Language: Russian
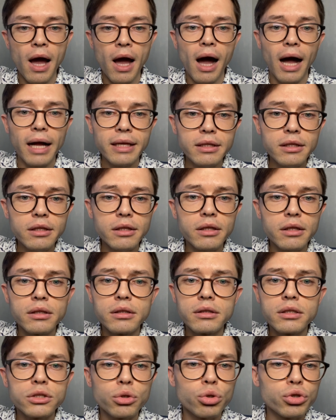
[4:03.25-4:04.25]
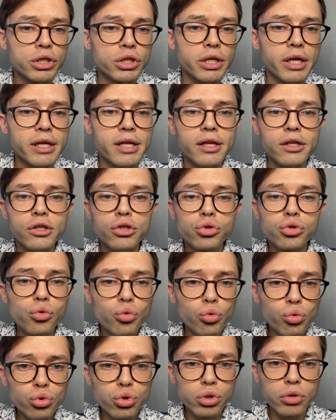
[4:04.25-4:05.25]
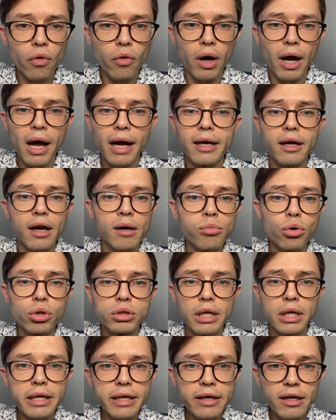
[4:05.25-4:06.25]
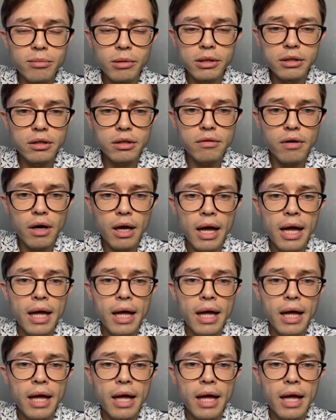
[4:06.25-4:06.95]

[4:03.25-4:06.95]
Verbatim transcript: Они э, с точки зрения искусства, как и работа Лермонтова,